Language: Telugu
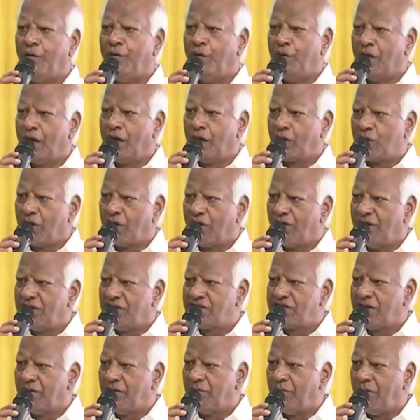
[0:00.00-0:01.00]
ఫ్యూడల్కి
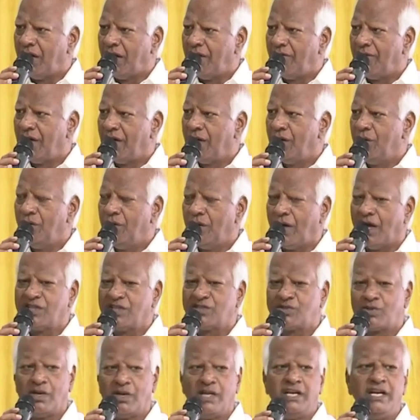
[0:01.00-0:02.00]
ఉండవలసిన భావాలు
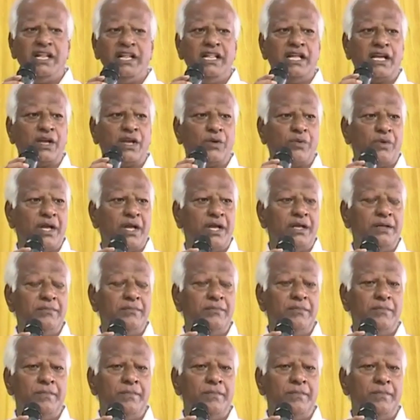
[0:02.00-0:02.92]
ఆస్తులన్నీ నీ దగ్గర ఉన్నాయి